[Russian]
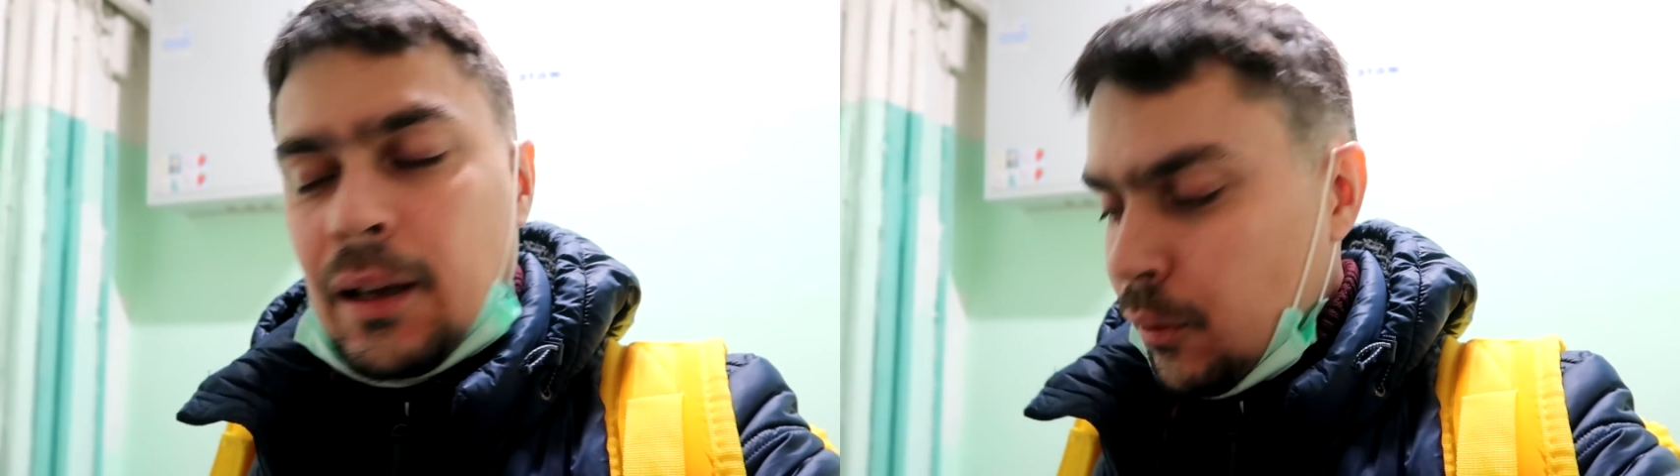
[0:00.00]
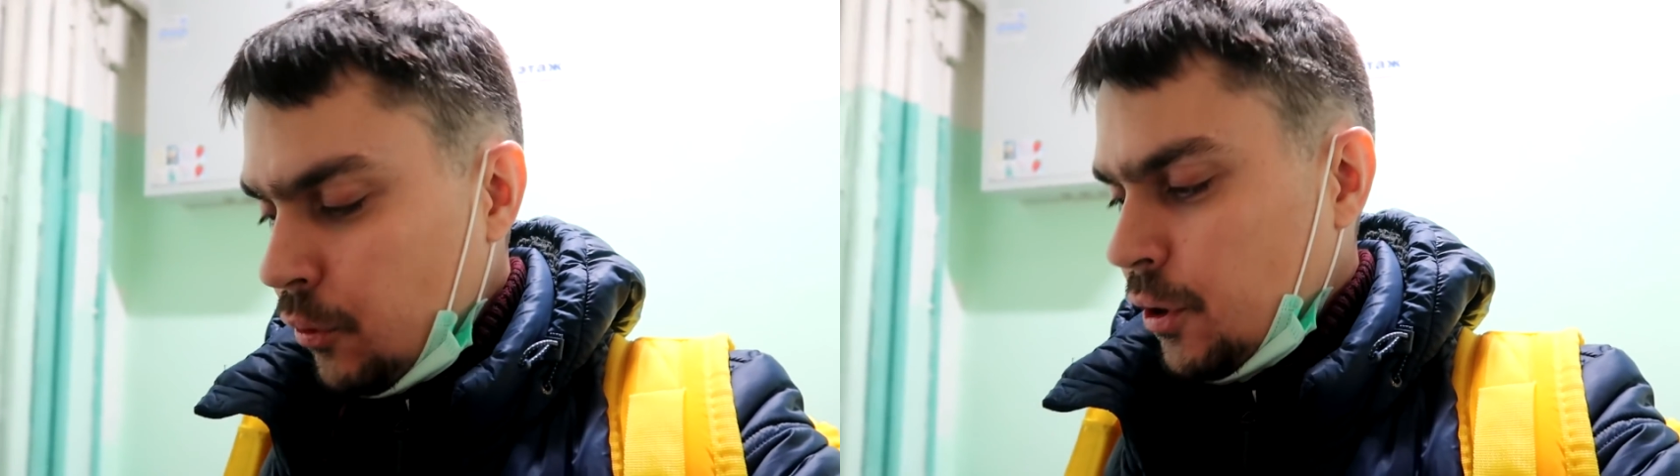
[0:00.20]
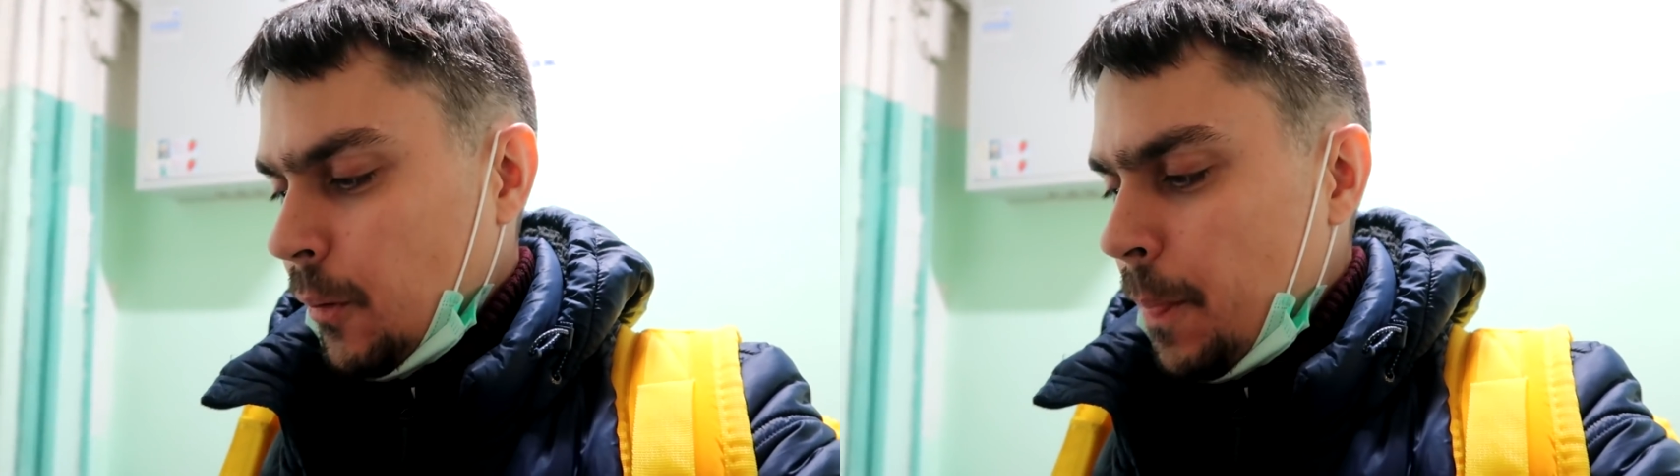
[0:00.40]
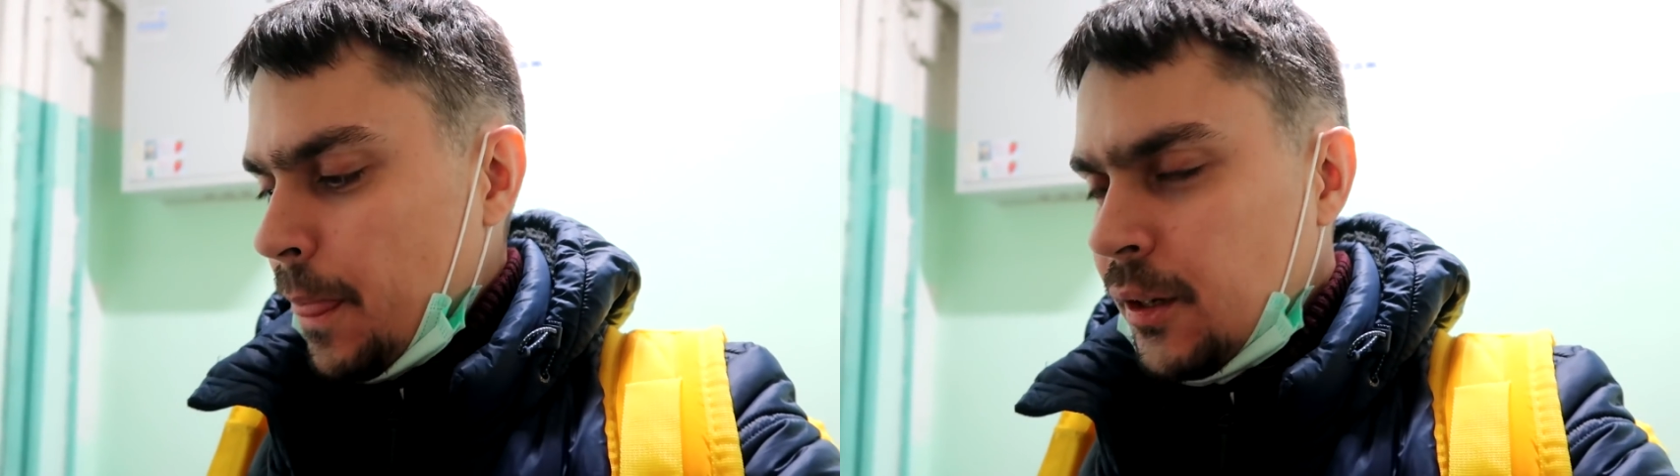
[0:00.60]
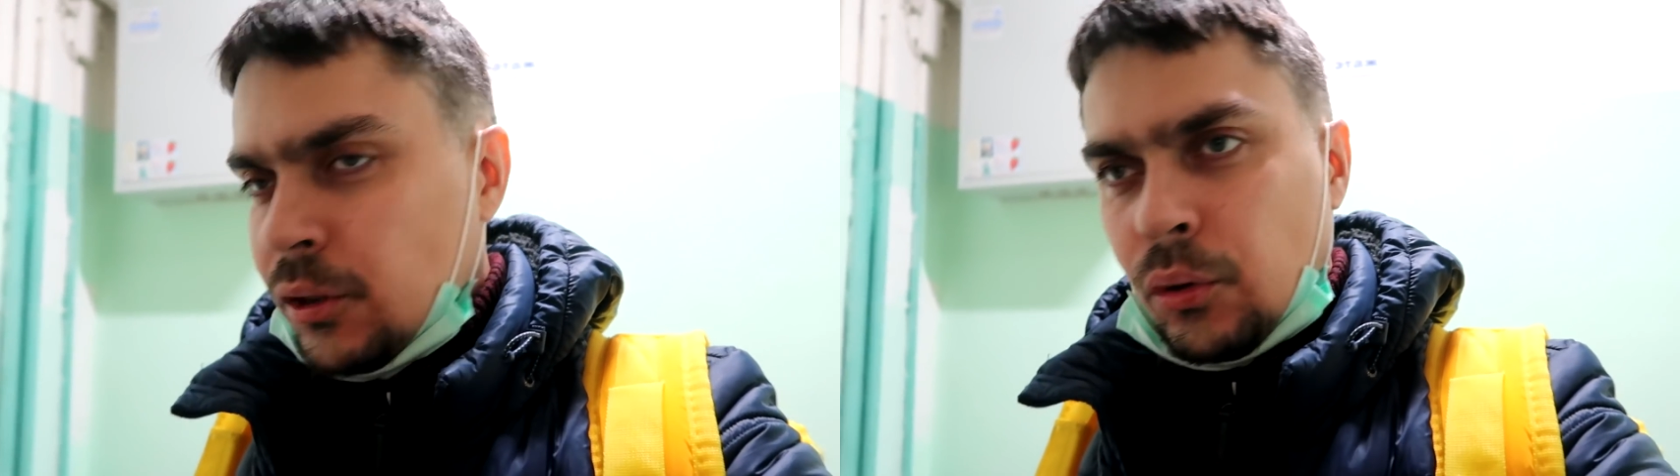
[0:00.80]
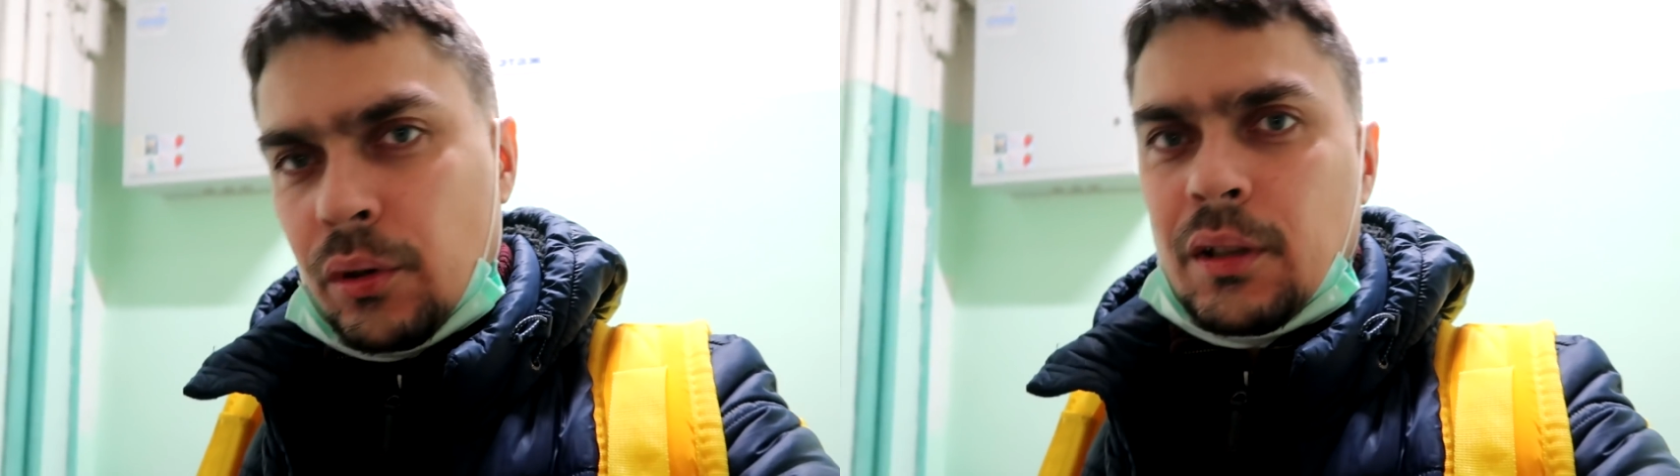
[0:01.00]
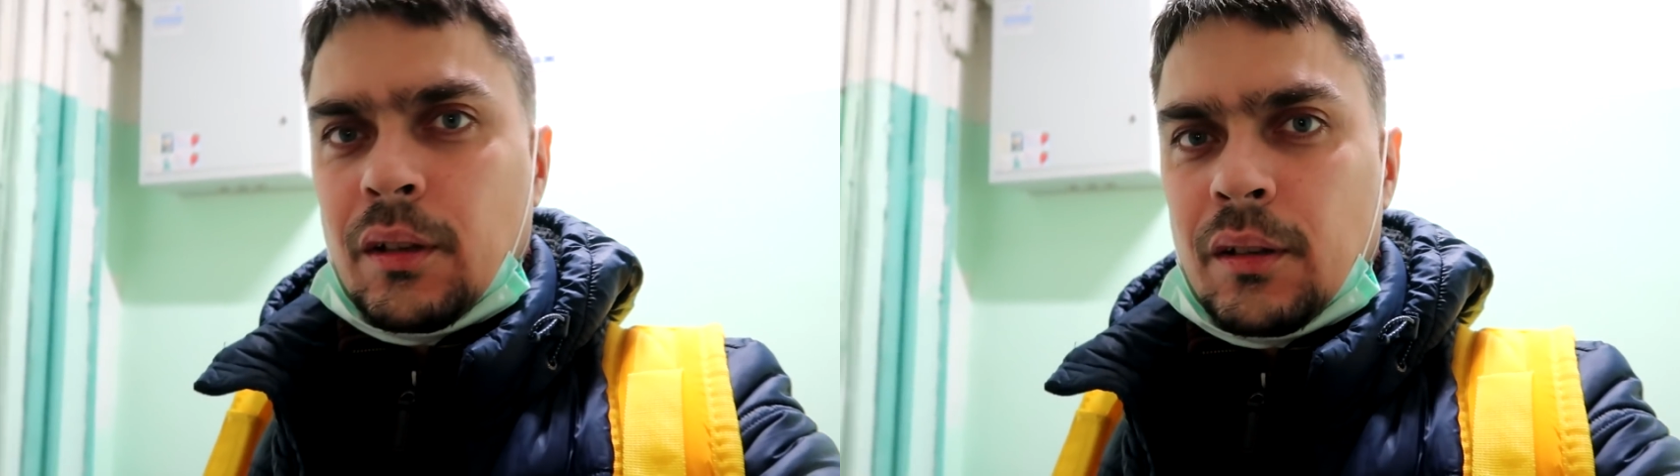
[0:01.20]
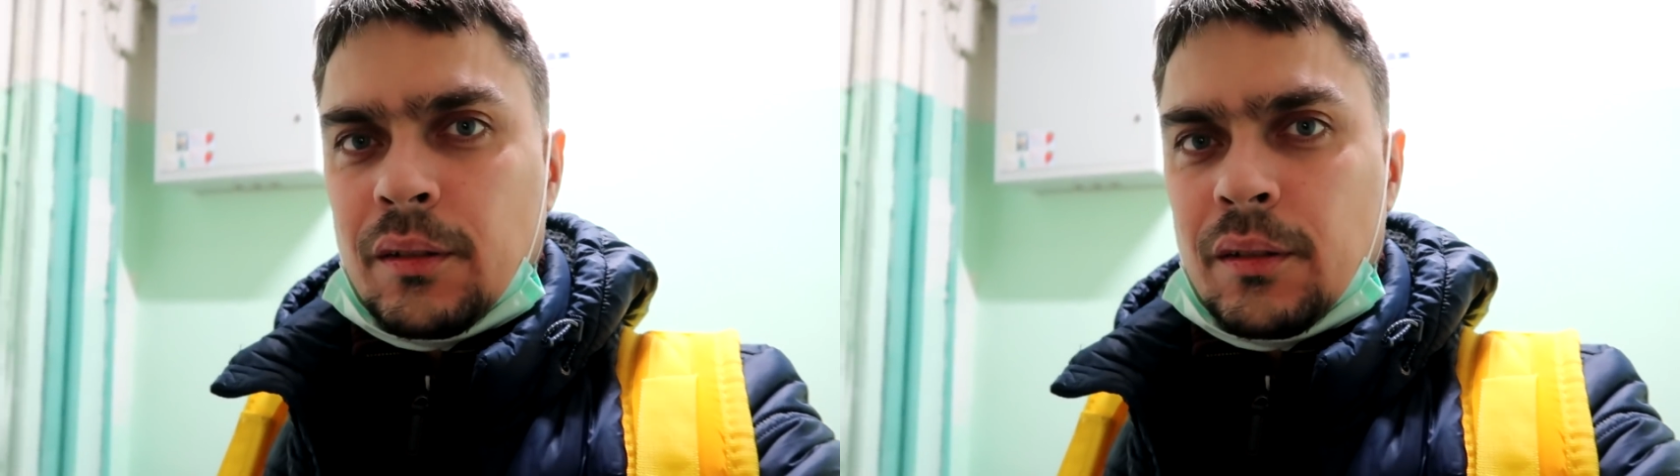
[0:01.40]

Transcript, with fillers: Короче, итоги,